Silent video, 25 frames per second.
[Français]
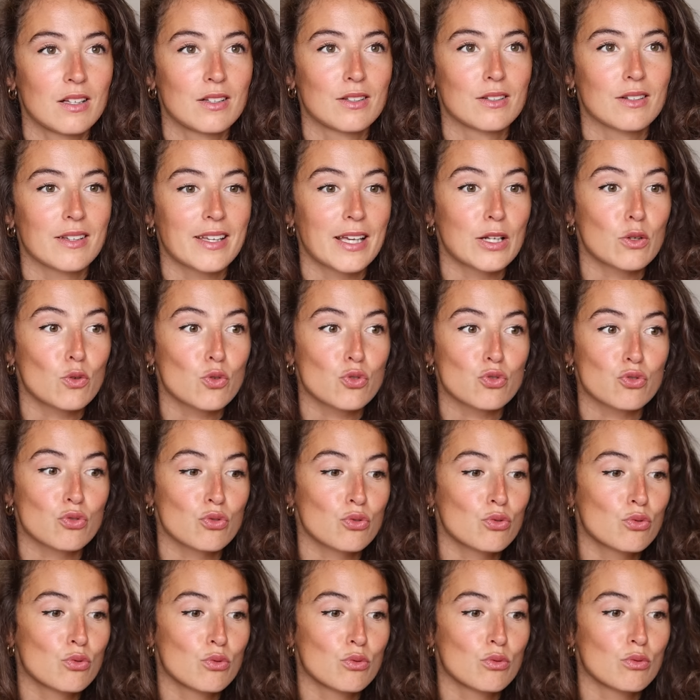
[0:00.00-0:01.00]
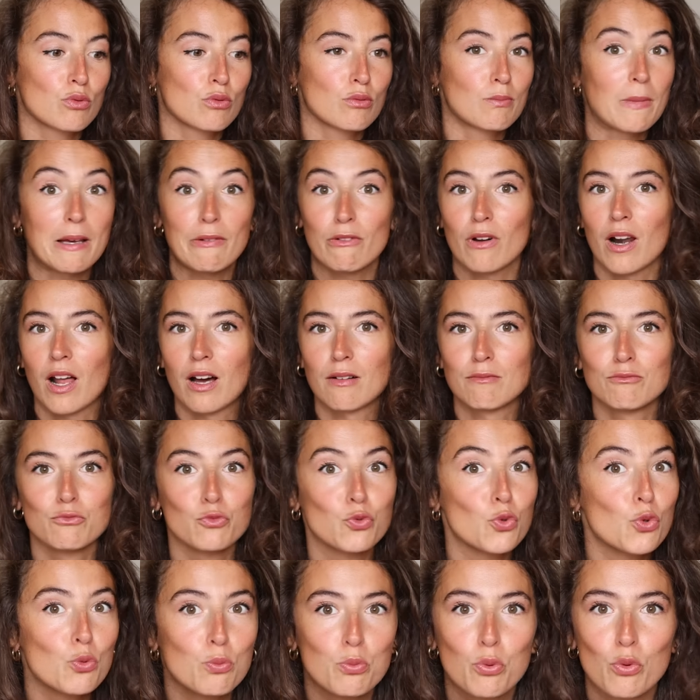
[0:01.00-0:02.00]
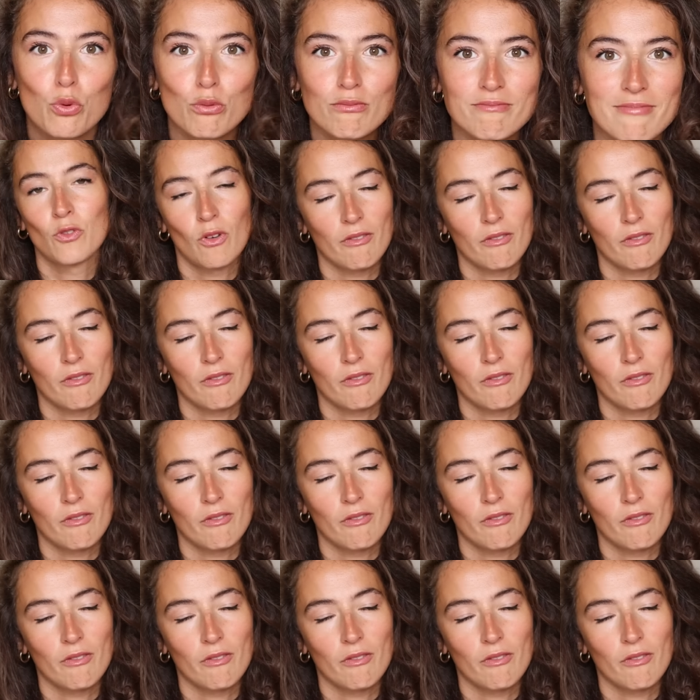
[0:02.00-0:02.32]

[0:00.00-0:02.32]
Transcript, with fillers: euh, quelque chose de bah, voilà de beau.